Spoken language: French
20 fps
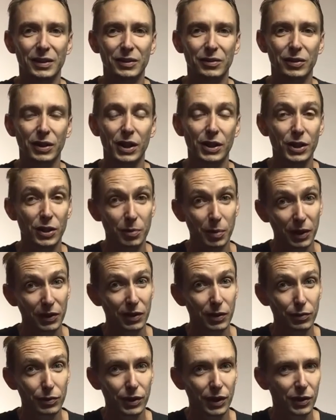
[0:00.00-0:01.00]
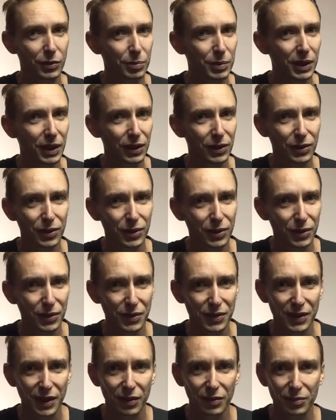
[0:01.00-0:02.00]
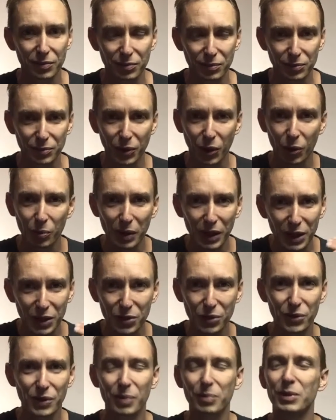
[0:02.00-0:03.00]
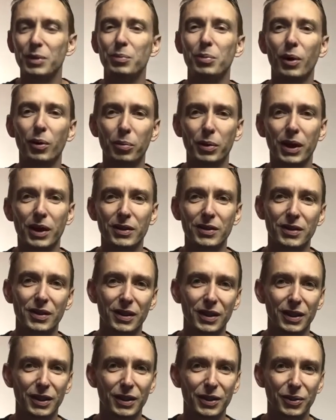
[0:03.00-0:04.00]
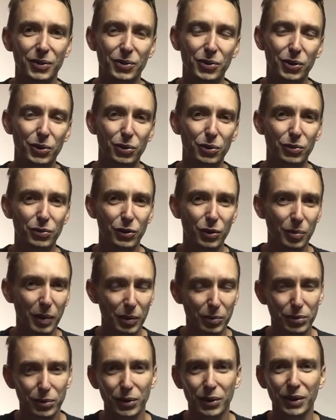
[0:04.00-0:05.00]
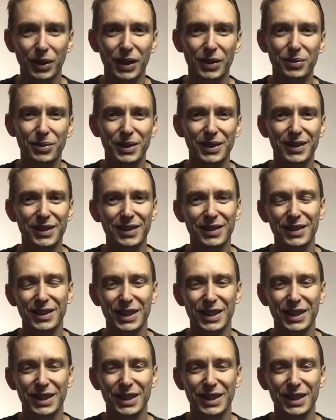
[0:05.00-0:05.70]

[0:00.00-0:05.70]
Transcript: Voilà, j'espère que ça vous inspire, que ça remet les choses un petit peu en place et on se retrouve demain pour euh, la suite.